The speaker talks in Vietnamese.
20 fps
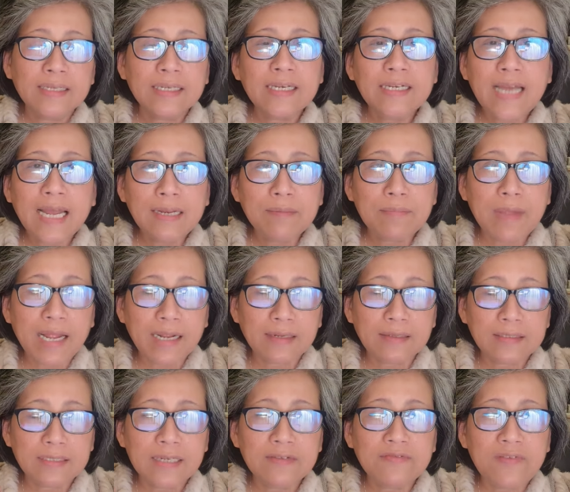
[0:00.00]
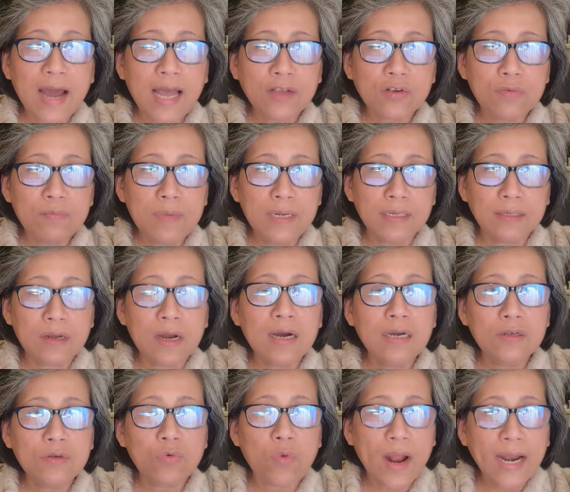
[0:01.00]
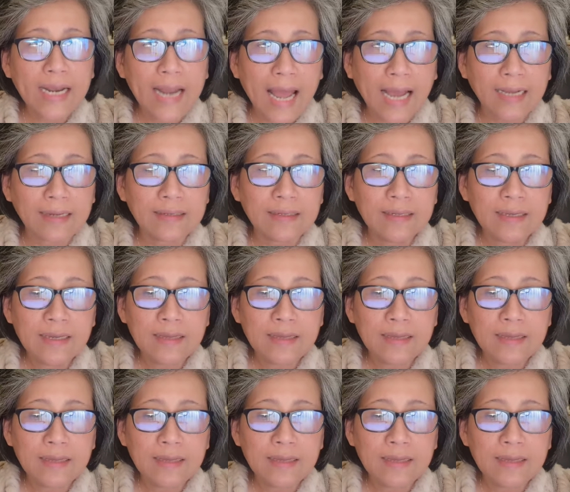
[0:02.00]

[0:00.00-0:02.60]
cái gánh nặng trên vai của mình hơi quá nặng